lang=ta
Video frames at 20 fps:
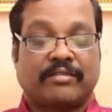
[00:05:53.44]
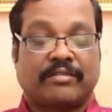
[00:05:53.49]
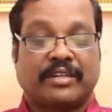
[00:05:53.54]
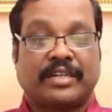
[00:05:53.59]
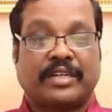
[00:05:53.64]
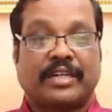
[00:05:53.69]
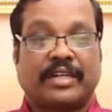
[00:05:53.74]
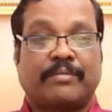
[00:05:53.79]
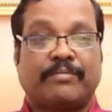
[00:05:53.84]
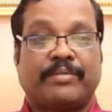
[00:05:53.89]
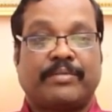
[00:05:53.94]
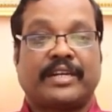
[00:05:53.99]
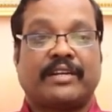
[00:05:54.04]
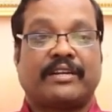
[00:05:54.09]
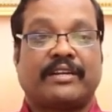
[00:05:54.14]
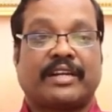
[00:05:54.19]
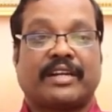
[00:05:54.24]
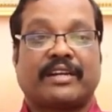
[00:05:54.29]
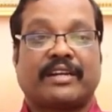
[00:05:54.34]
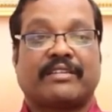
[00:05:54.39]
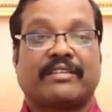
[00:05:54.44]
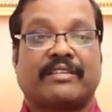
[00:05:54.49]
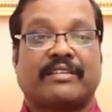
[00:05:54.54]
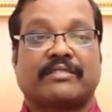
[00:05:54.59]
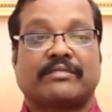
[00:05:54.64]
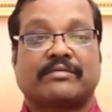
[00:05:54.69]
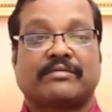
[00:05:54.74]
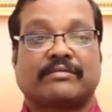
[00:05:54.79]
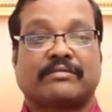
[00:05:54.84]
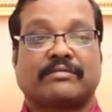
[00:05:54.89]
உடனே அப்டேட் கேட்குது
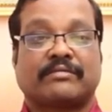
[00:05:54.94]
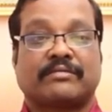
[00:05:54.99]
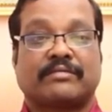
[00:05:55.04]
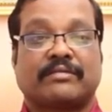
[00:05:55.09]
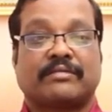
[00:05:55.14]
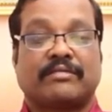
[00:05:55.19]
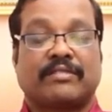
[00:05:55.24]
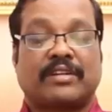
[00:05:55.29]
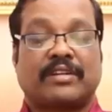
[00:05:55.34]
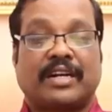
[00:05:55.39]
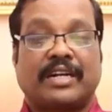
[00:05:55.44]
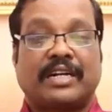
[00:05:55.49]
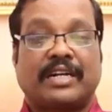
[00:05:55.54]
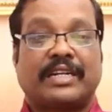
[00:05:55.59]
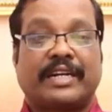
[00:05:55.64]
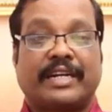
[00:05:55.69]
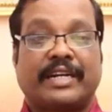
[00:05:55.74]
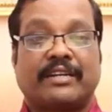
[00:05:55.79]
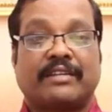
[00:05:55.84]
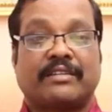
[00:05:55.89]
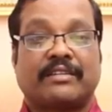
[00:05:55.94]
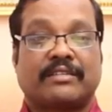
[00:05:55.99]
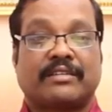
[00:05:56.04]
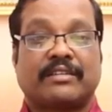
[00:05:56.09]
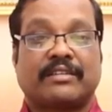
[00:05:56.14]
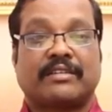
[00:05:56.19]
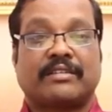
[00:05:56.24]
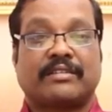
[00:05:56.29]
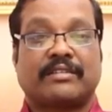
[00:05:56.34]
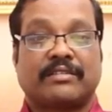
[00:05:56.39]
ஒரு ஆண்ட்ராய்டு
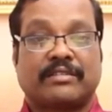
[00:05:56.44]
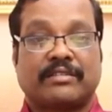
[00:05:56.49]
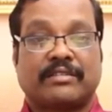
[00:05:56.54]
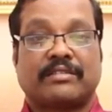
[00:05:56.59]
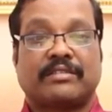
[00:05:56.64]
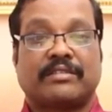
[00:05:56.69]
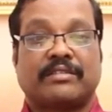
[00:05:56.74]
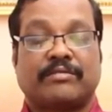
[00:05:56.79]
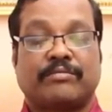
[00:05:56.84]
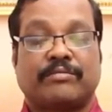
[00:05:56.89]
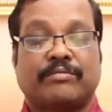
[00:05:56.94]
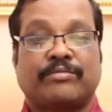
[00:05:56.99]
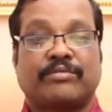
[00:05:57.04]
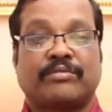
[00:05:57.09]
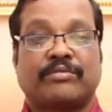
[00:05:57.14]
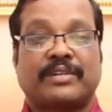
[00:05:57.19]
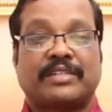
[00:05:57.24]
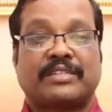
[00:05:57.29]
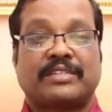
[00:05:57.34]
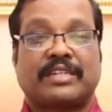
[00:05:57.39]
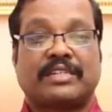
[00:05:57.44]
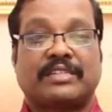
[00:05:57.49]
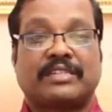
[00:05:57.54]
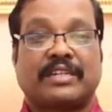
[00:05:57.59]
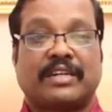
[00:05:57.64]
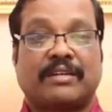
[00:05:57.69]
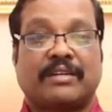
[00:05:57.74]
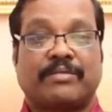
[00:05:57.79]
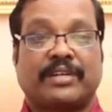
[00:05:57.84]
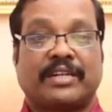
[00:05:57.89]
இது மூணு மாதம்
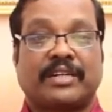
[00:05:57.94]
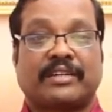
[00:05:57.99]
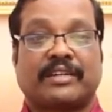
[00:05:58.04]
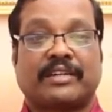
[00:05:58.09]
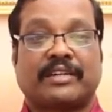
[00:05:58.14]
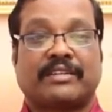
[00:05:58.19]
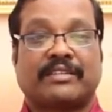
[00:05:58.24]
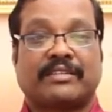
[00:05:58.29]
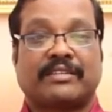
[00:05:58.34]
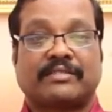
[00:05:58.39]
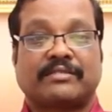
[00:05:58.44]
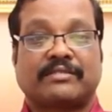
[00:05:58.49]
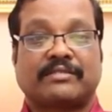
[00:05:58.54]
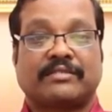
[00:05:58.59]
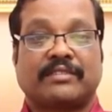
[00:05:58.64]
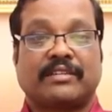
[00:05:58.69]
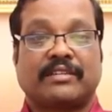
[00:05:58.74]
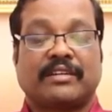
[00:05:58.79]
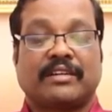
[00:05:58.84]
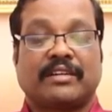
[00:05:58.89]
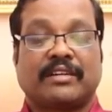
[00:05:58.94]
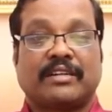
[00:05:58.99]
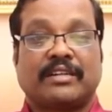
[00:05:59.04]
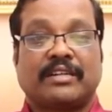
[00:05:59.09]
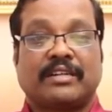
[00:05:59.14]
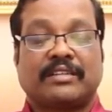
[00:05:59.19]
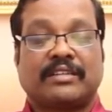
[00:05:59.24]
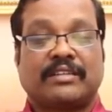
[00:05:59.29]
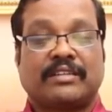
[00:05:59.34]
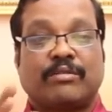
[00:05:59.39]
ஆச்சுன்னா அப்டேட் கேட்குது
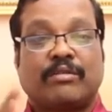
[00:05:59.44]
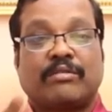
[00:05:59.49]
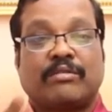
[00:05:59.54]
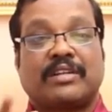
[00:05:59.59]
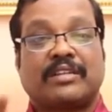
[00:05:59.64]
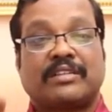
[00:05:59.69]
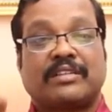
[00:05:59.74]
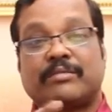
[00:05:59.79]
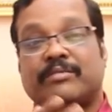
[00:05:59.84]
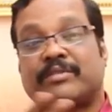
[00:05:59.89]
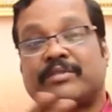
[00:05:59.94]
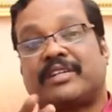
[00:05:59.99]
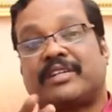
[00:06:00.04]
இந்த ஜோதிடத்தில்